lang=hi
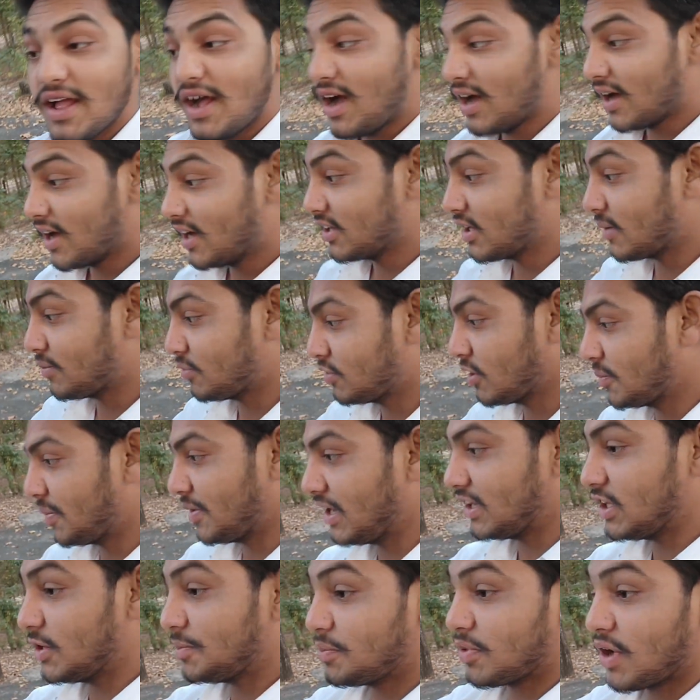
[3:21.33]
यहाँ के सबसे
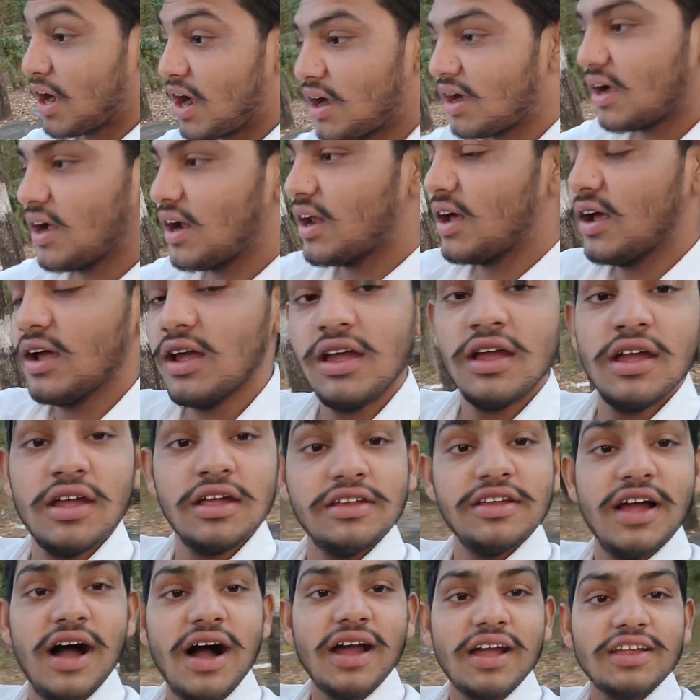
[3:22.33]
पहले तो प्रांगण
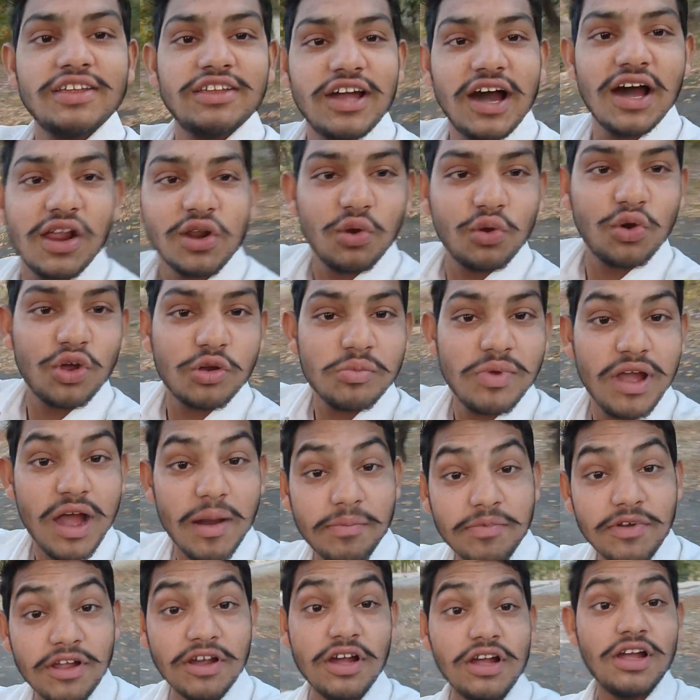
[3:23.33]
यहाँ के चारों ओर मैं
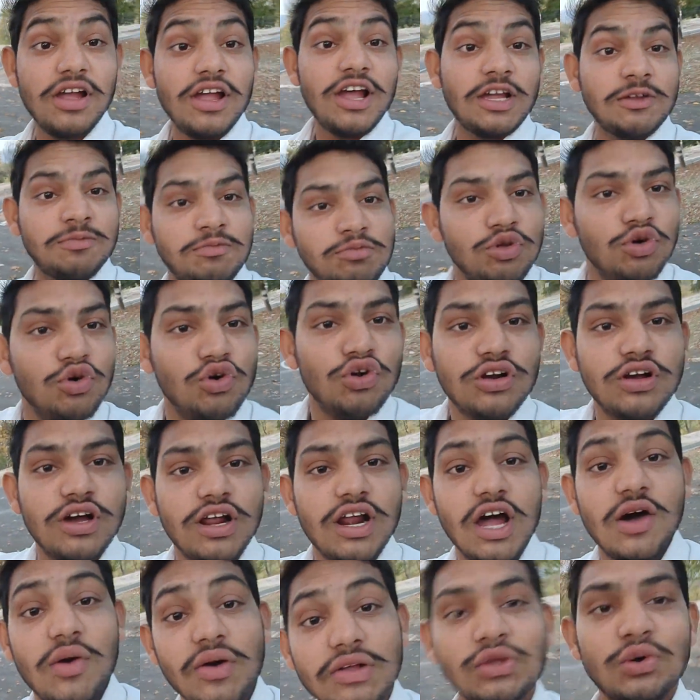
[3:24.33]
अपना एक्सप्लोर
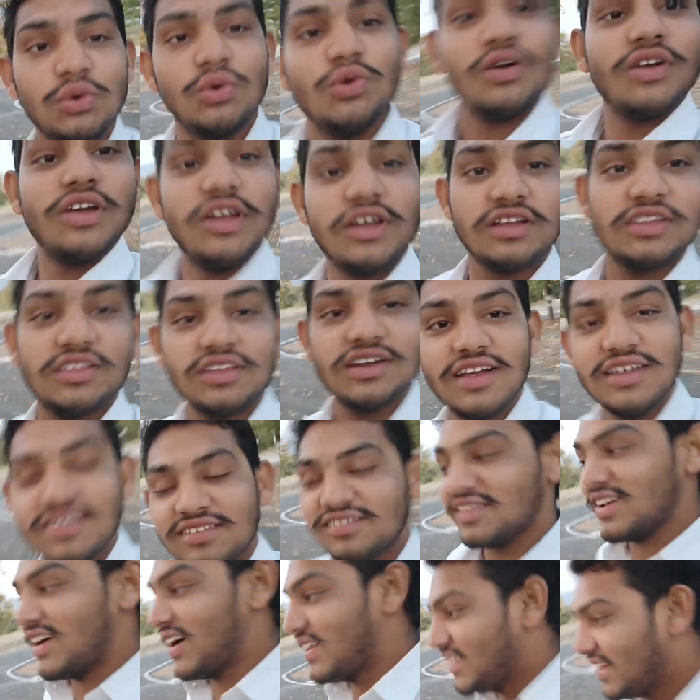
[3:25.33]
करावत हूँ कि कितना
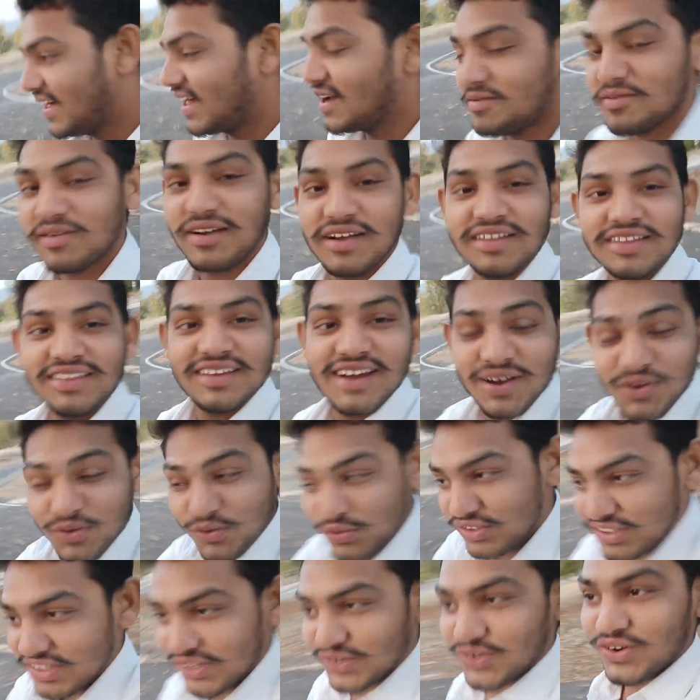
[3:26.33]
शानदार कितना
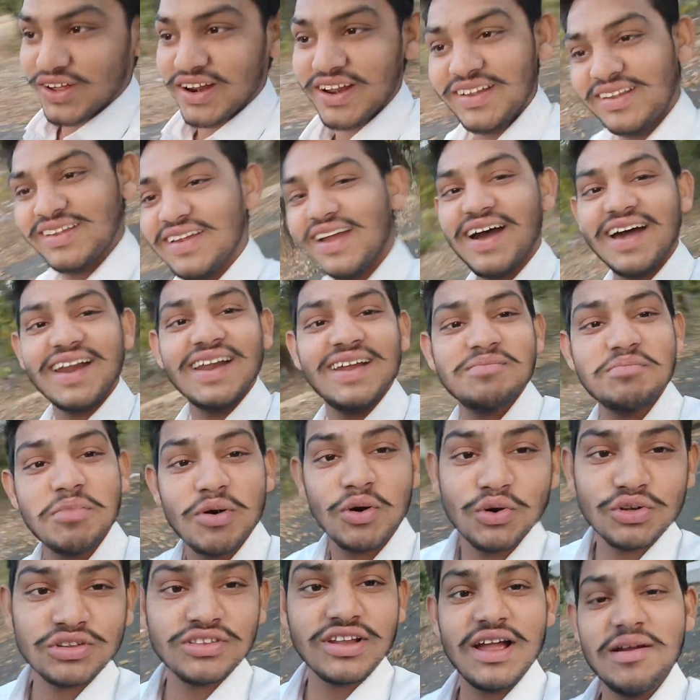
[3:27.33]
खुशी हो रही है यार
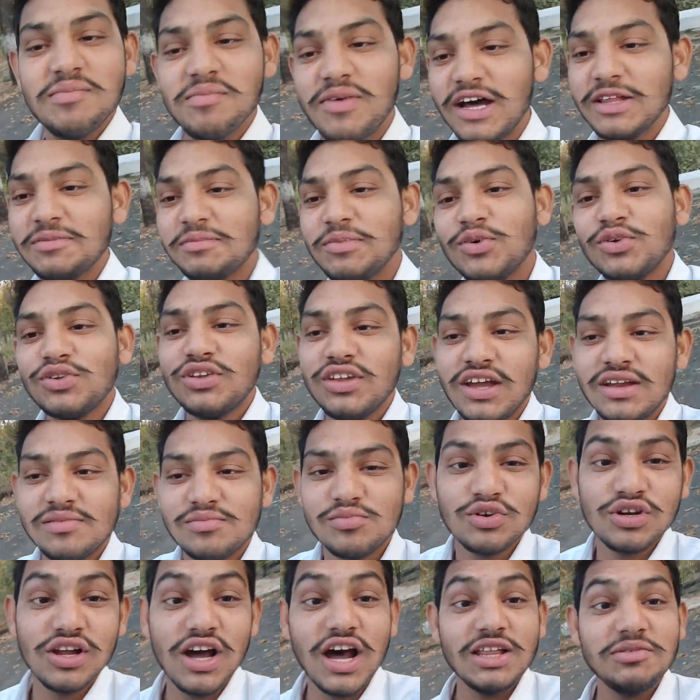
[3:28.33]
बहुत टाइम बाद पहुँचे हैं
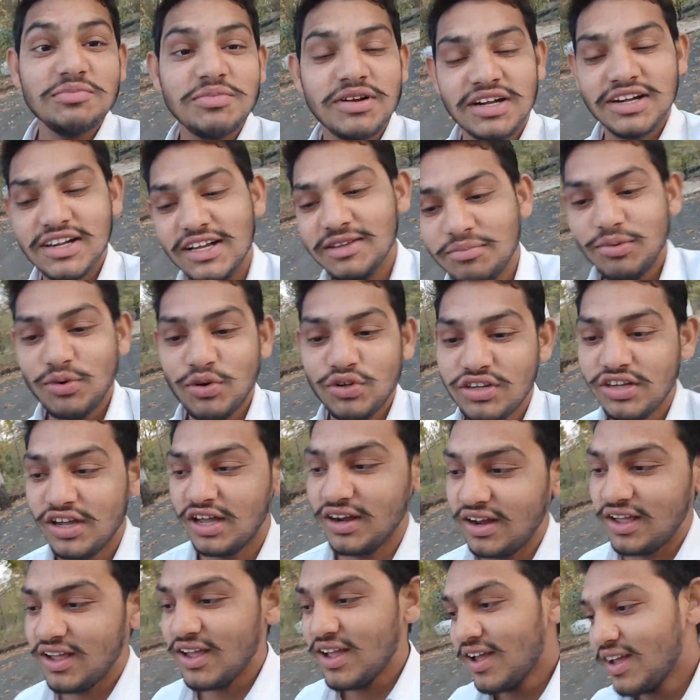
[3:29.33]
भुलात भटकत पहुँचे हैं
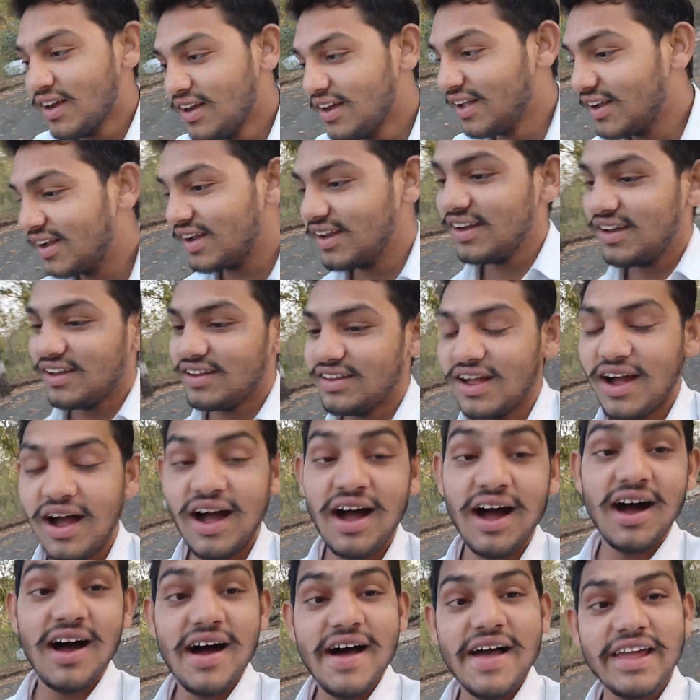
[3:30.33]
लेकिन
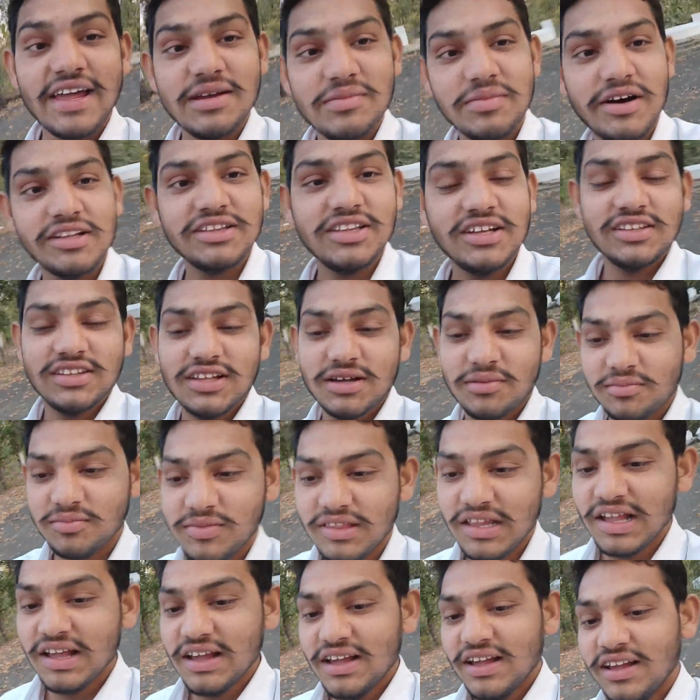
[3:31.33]
यहाँ आए के बाद एकदम
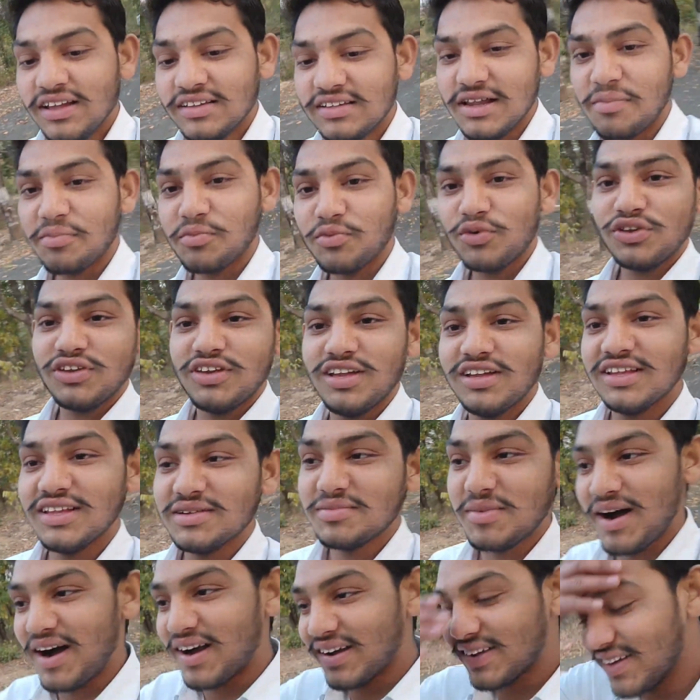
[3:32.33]
सब कुछ
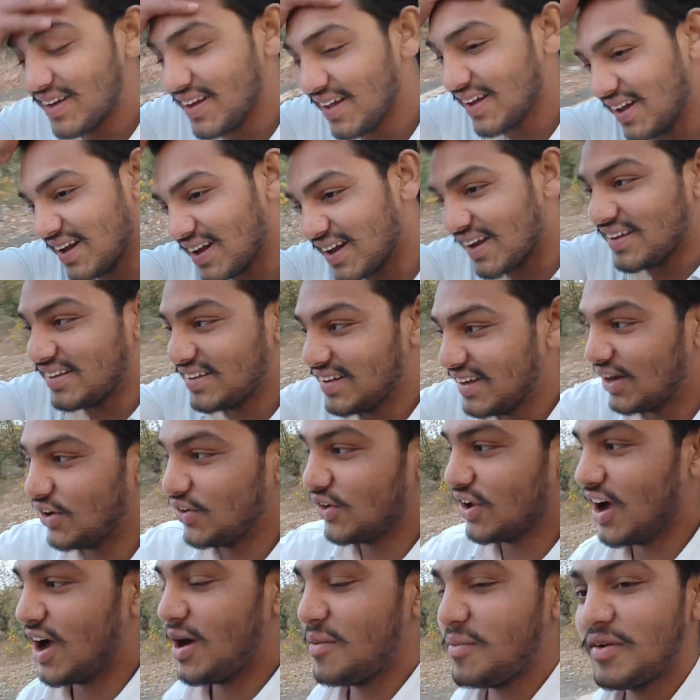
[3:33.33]
दिमाग से निकल गई थी और
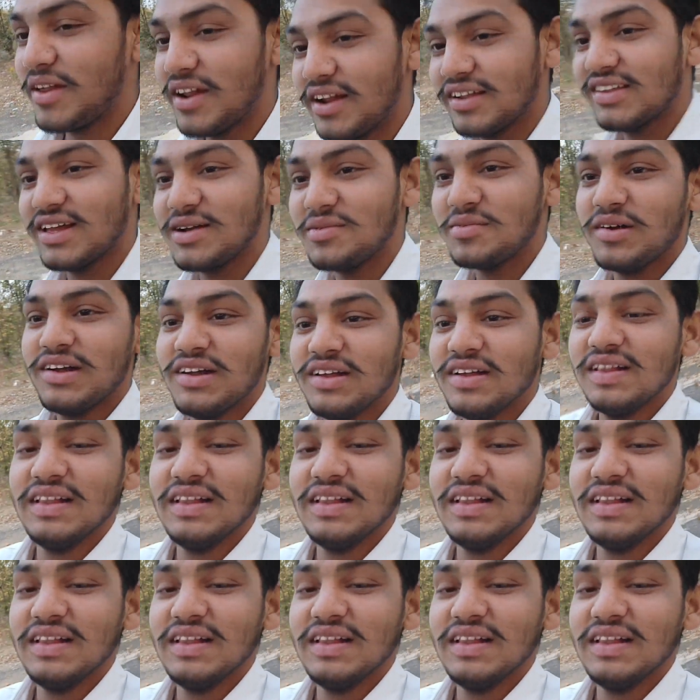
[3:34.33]
यहाँ पर एकदम